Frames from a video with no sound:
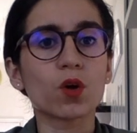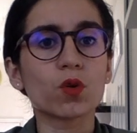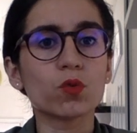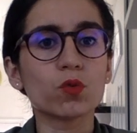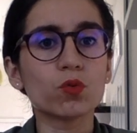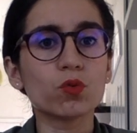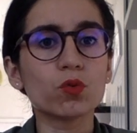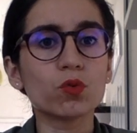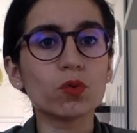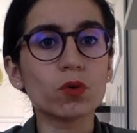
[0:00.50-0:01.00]

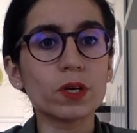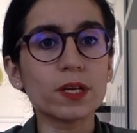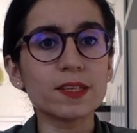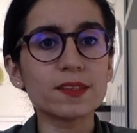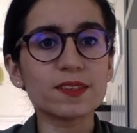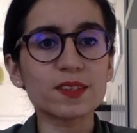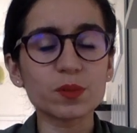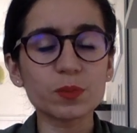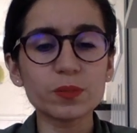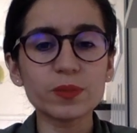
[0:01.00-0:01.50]
Coucou
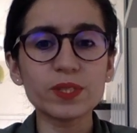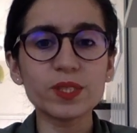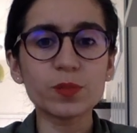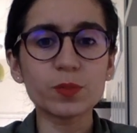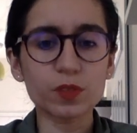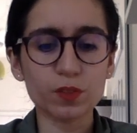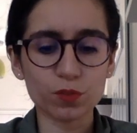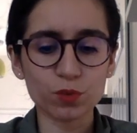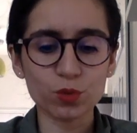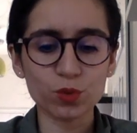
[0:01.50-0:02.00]
les amis,
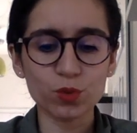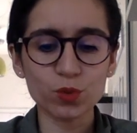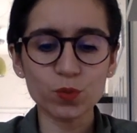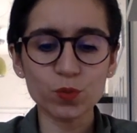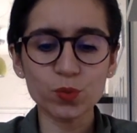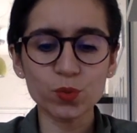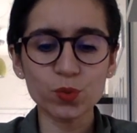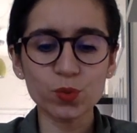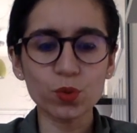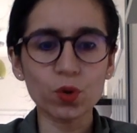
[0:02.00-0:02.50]

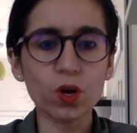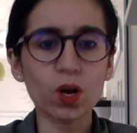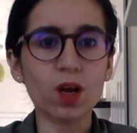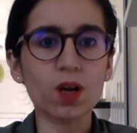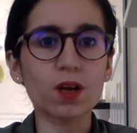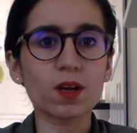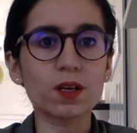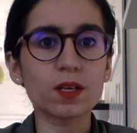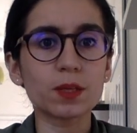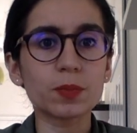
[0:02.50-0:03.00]
bienvenue pour
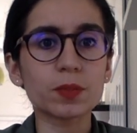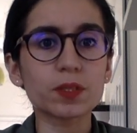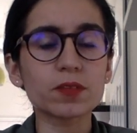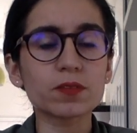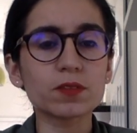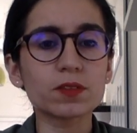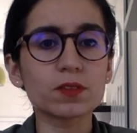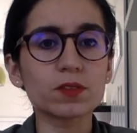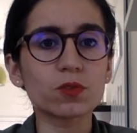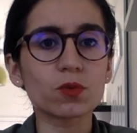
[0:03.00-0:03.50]
euh, les
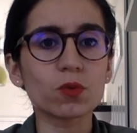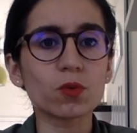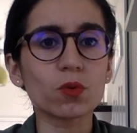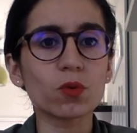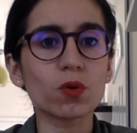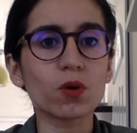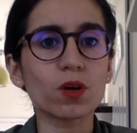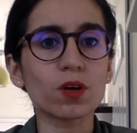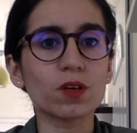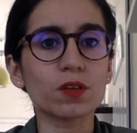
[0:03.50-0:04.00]

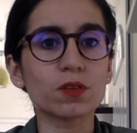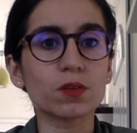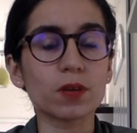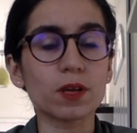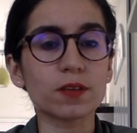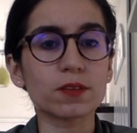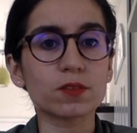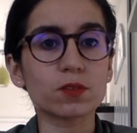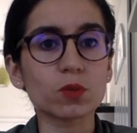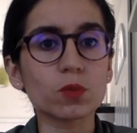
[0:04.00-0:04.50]
prévisions euh, de
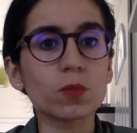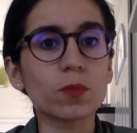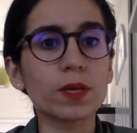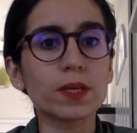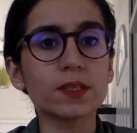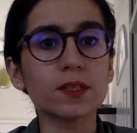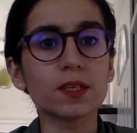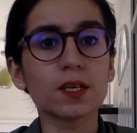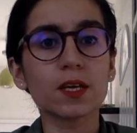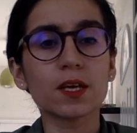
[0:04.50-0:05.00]
la
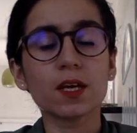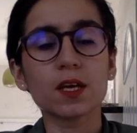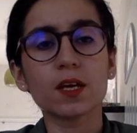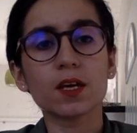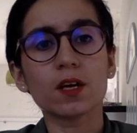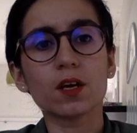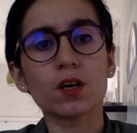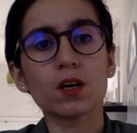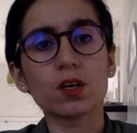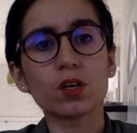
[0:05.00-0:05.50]
semaine
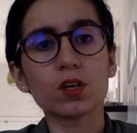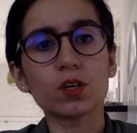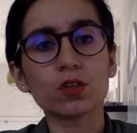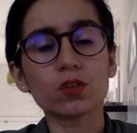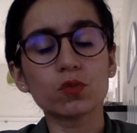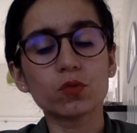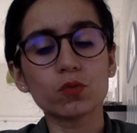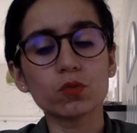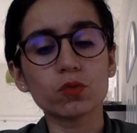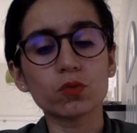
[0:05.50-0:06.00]
euh,
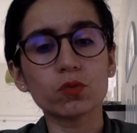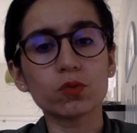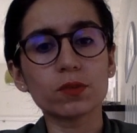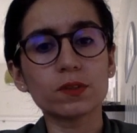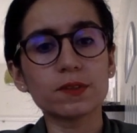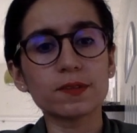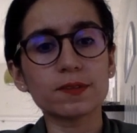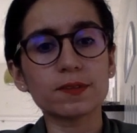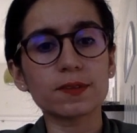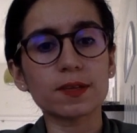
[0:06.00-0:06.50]
du
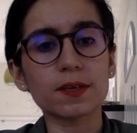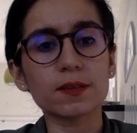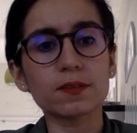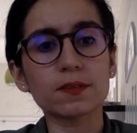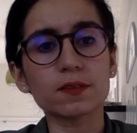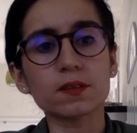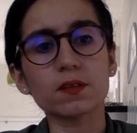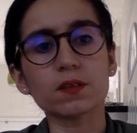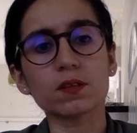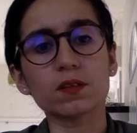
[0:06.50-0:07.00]

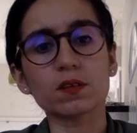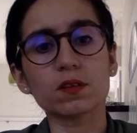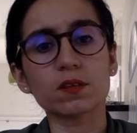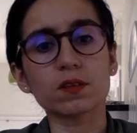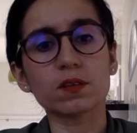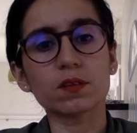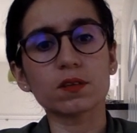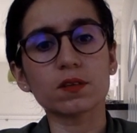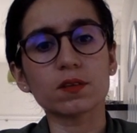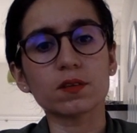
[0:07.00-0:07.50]
17
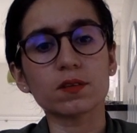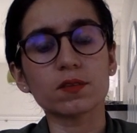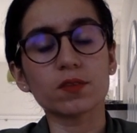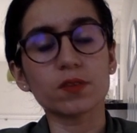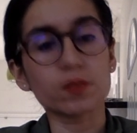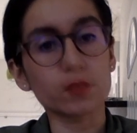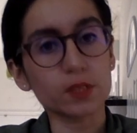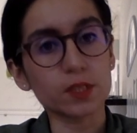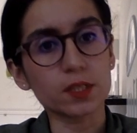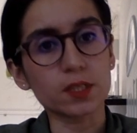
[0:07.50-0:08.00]

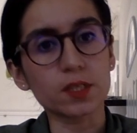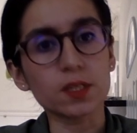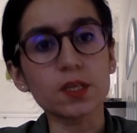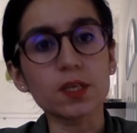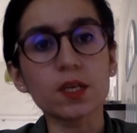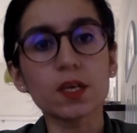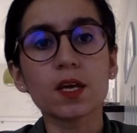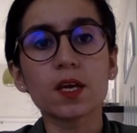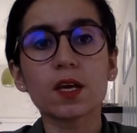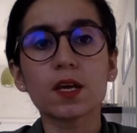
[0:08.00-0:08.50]

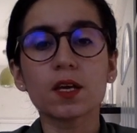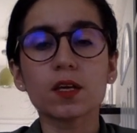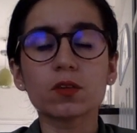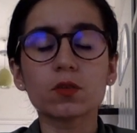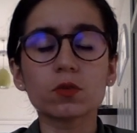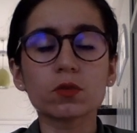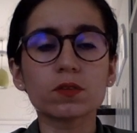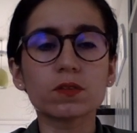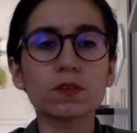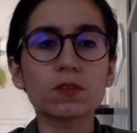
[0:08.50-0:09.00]
février.
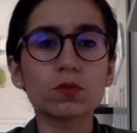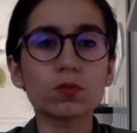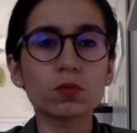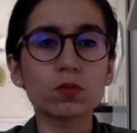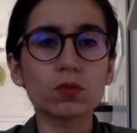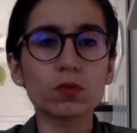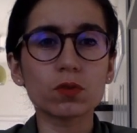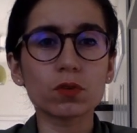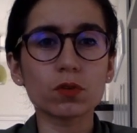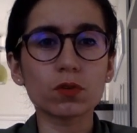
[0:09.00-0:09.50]
Donc c'est
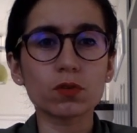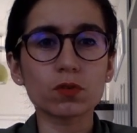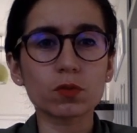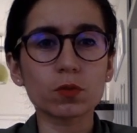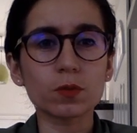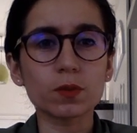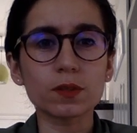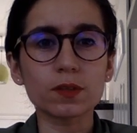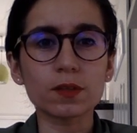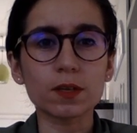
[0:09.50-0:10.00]
une
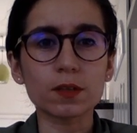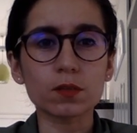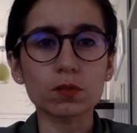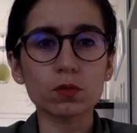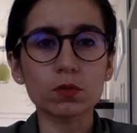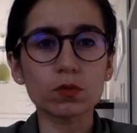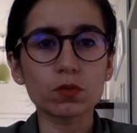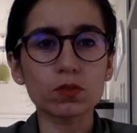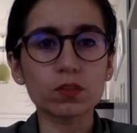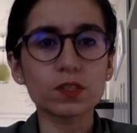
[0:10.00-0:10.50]
semaine
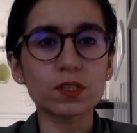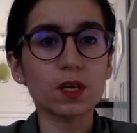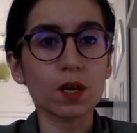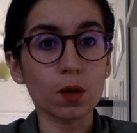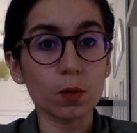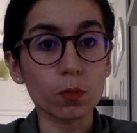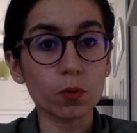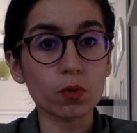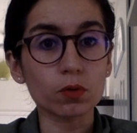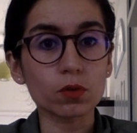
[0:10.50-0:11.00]
astrologique
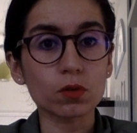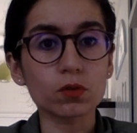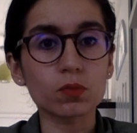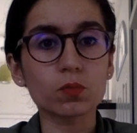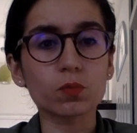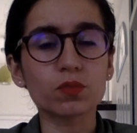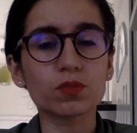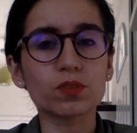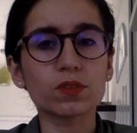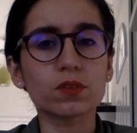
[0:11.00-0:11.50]
importante
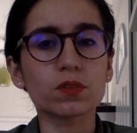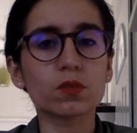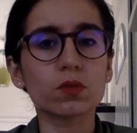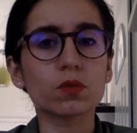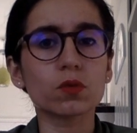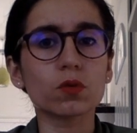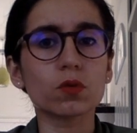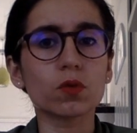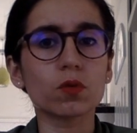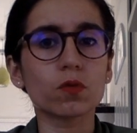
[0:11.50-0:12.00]
puisque
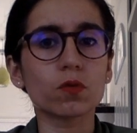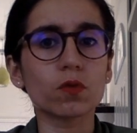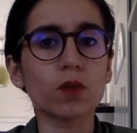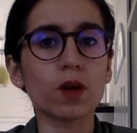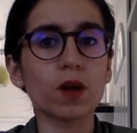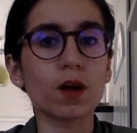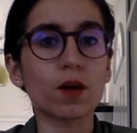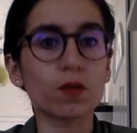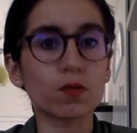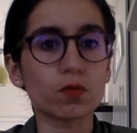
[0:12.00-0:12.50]
on
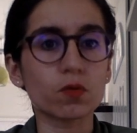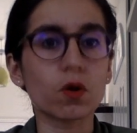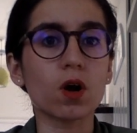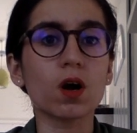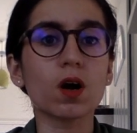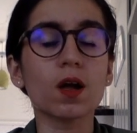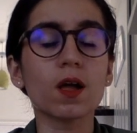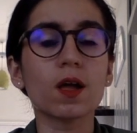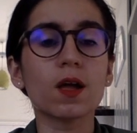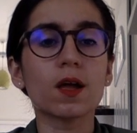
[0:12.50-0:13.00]
va
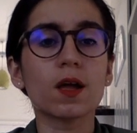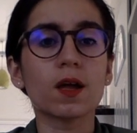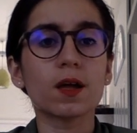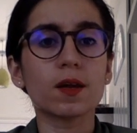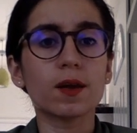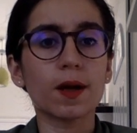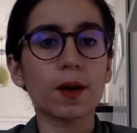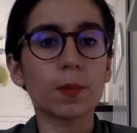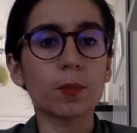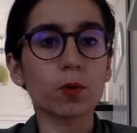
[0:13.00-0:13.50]
avoir
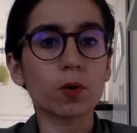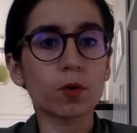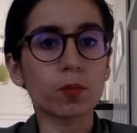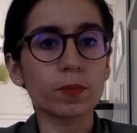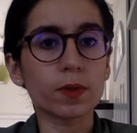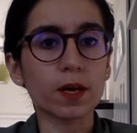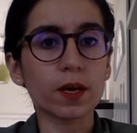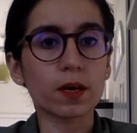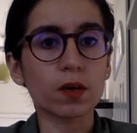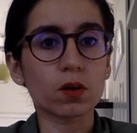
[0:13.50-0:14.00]
la
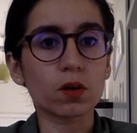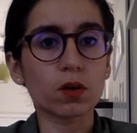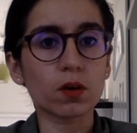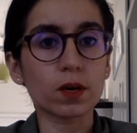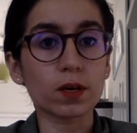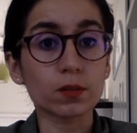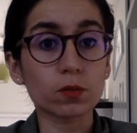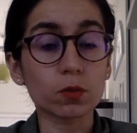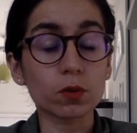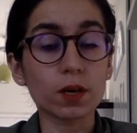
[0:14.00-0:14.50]
première
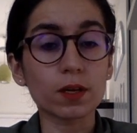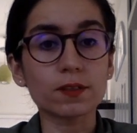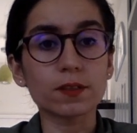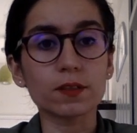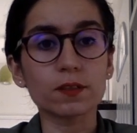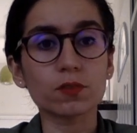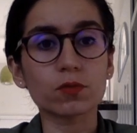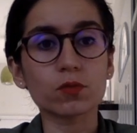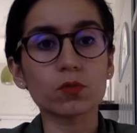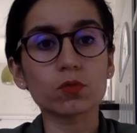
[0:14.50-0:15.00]

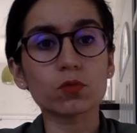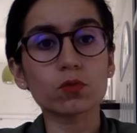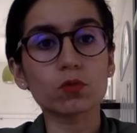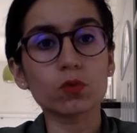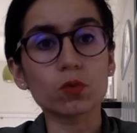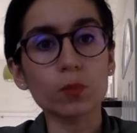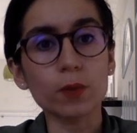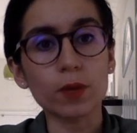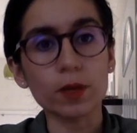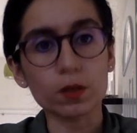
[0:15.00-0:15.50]
rétrogradation
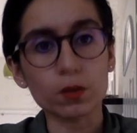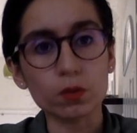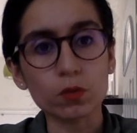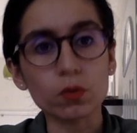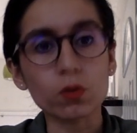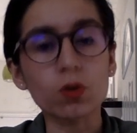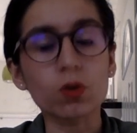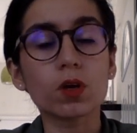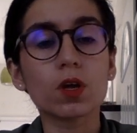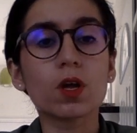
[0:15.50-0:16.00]
de
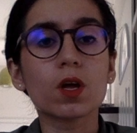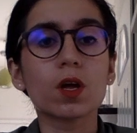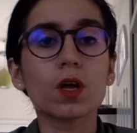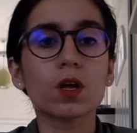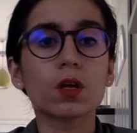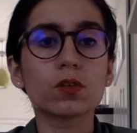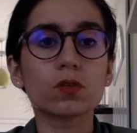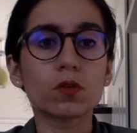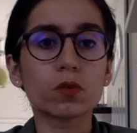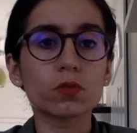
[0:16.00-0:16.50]
Mercure
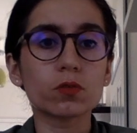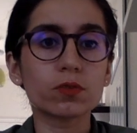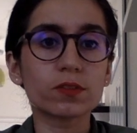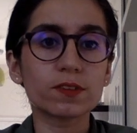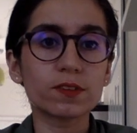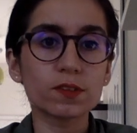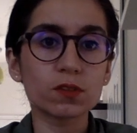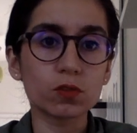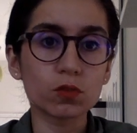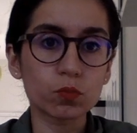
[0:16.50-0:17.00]
dans le
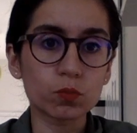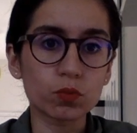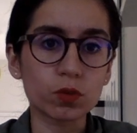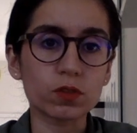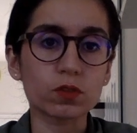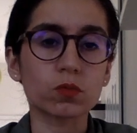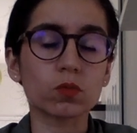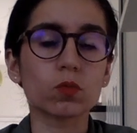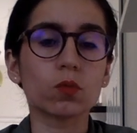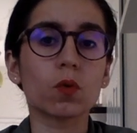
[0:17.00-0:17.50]
signe du
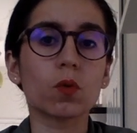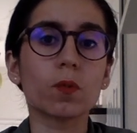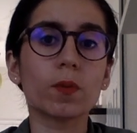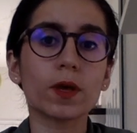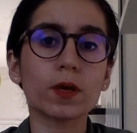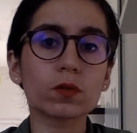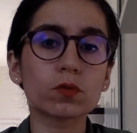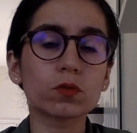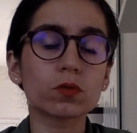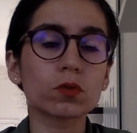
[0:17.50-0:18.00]
Poisson.
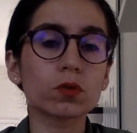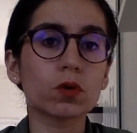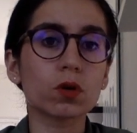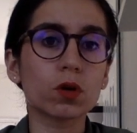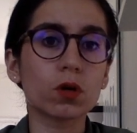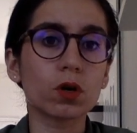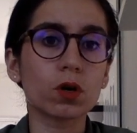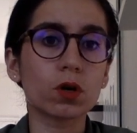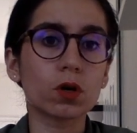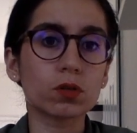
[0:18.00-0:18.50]
Mercure
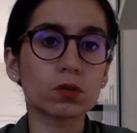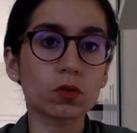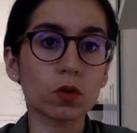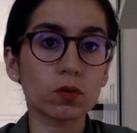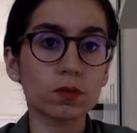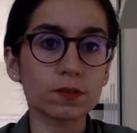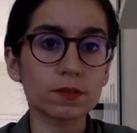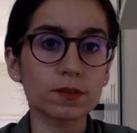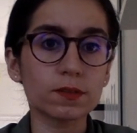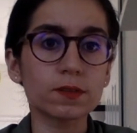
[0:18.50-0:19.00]

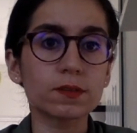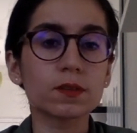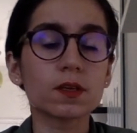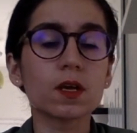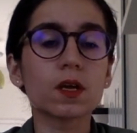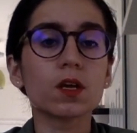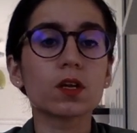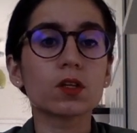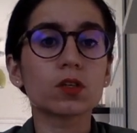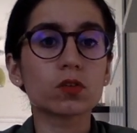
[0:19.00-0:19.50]
transite
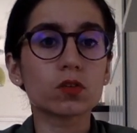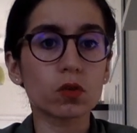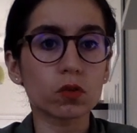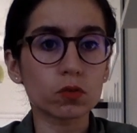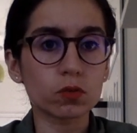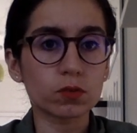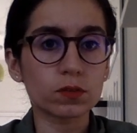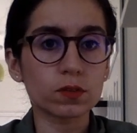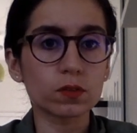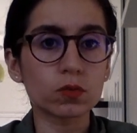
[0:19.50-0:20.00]
dans
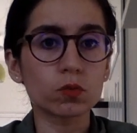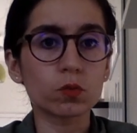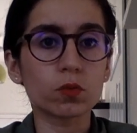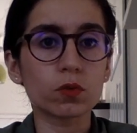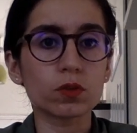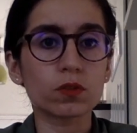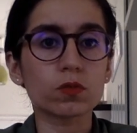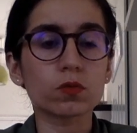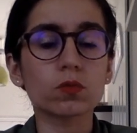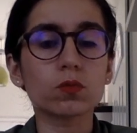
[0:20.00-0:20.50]
le signe du
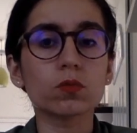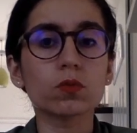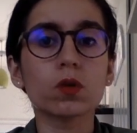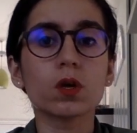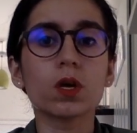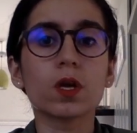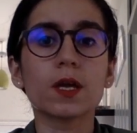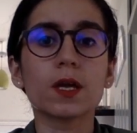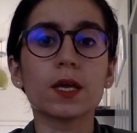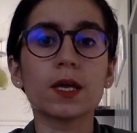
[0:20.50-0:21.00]
Poisson
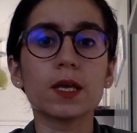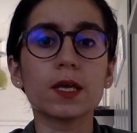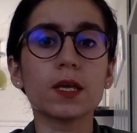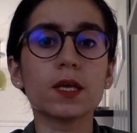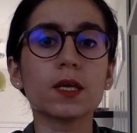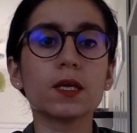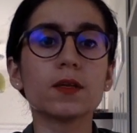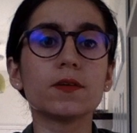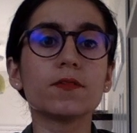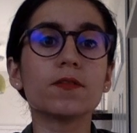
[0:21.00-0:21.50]

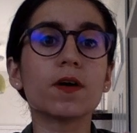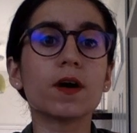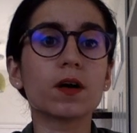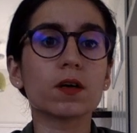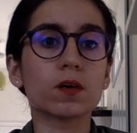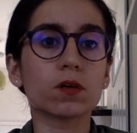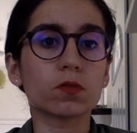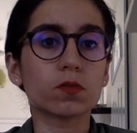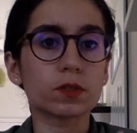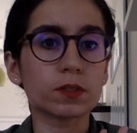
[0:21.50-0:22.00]
et il
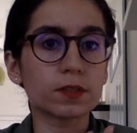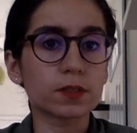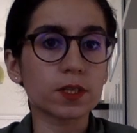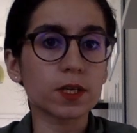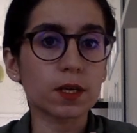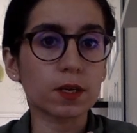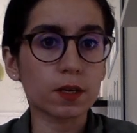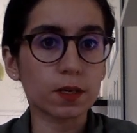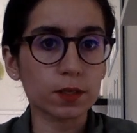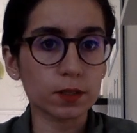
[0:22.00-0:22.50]
va, on va
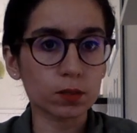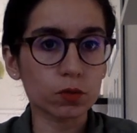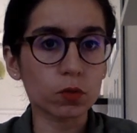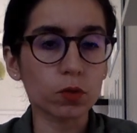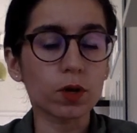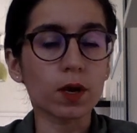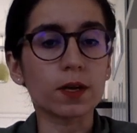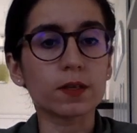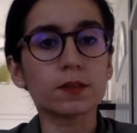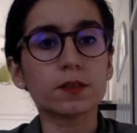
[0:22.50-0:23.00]
dire,
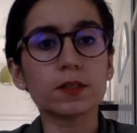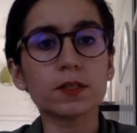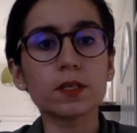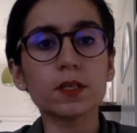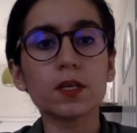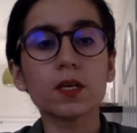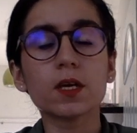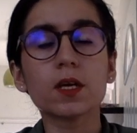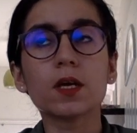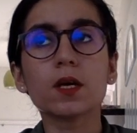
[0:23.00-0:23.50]

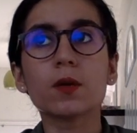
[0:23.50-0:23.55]
rétrograder.